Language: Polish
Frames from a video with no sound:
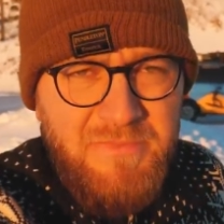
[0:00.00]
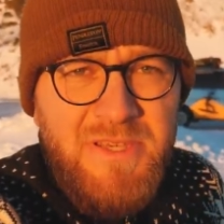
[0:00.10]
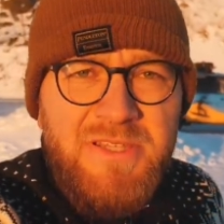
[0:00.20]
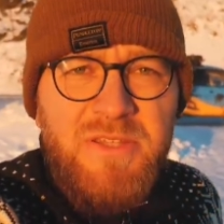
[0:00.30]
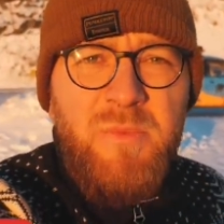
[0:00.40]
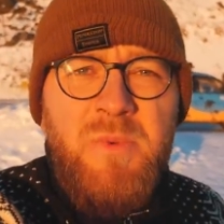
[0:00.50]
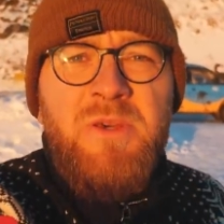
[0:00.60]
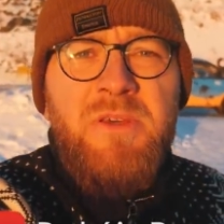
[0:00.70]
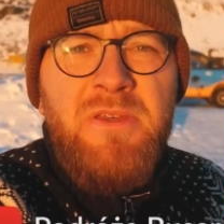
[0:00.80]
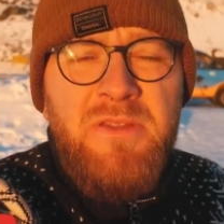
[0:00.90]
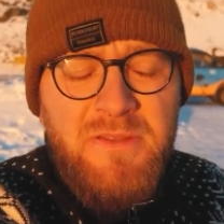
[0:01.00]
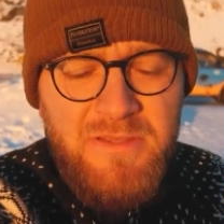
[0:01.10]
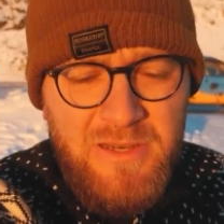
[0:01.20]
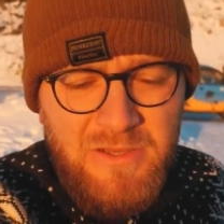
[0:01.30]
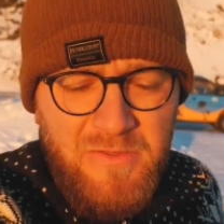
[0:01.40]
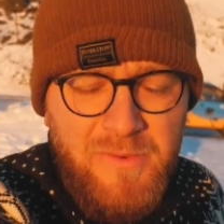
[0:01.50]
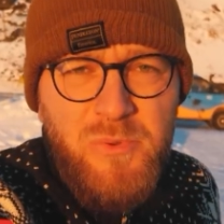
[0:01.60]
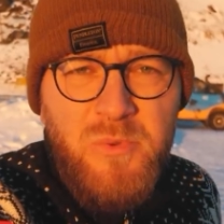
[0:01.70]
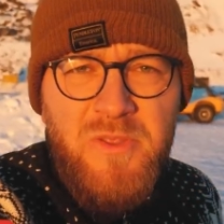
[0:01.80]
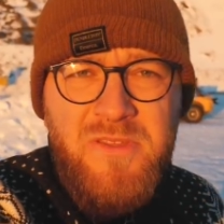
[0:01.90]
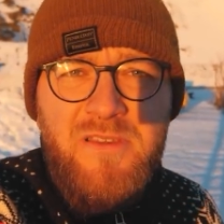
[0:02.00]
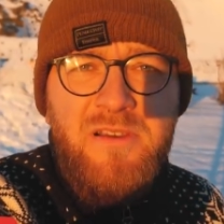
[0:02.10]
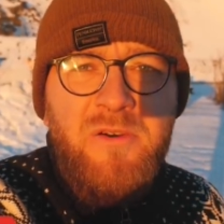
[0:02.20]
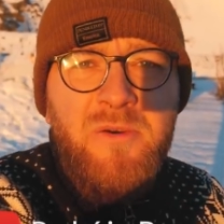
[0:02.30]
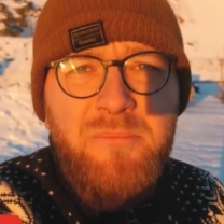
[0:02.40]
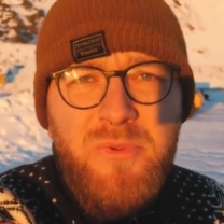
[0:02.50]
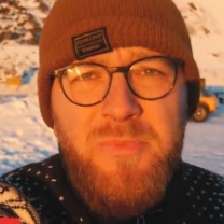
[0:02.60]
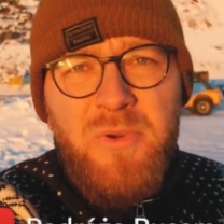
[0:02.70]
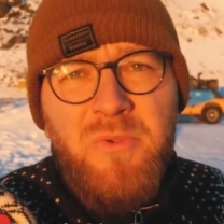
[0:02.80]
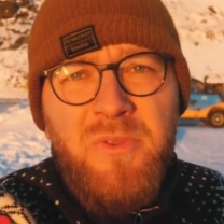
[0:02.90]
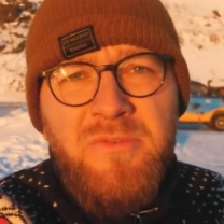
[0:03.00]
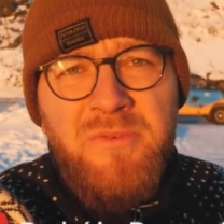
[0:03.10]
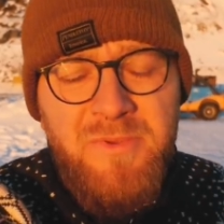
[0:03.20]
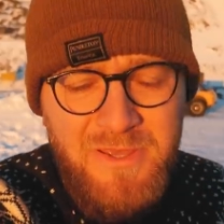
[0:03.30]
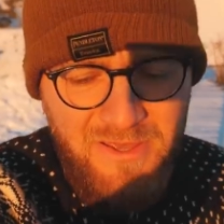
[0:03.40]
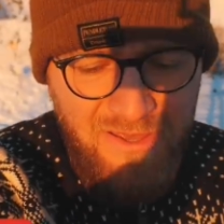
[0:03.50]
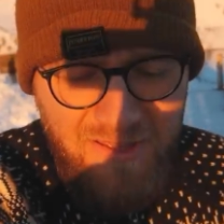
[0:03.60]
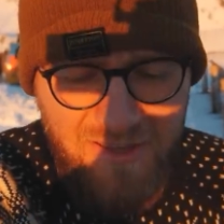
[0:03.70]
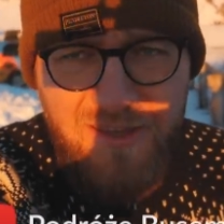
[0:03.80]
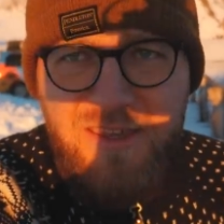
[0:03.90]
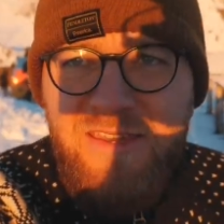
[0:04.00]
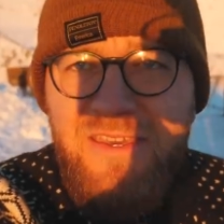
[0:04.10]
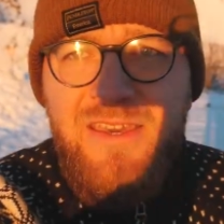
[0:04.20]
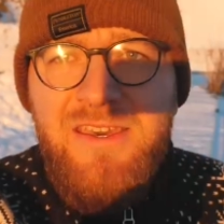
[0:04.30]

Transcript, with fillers: my jesteśmy daleko na północy za kołem podbiegunowym i